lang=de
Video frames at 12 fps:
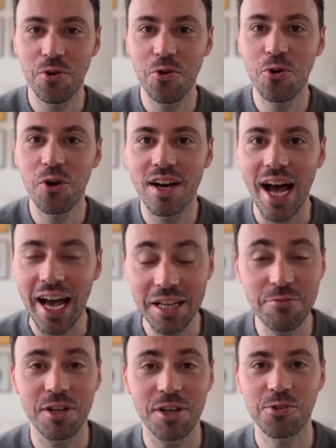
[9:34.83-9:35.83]
Hörer
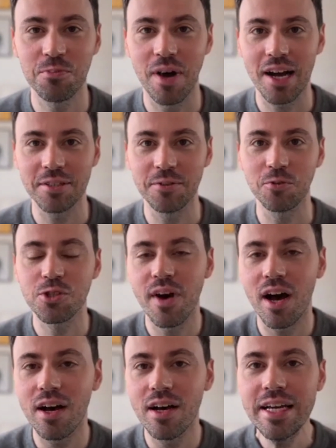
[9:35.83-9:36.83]
einfach zu machen. Und
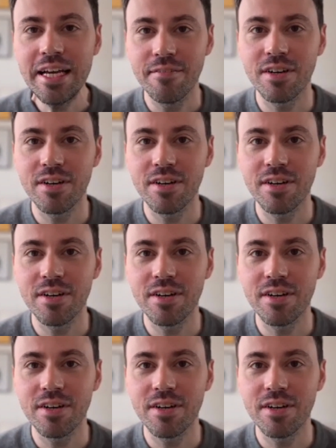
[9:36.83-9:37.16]
zwar. Sie können es ja auch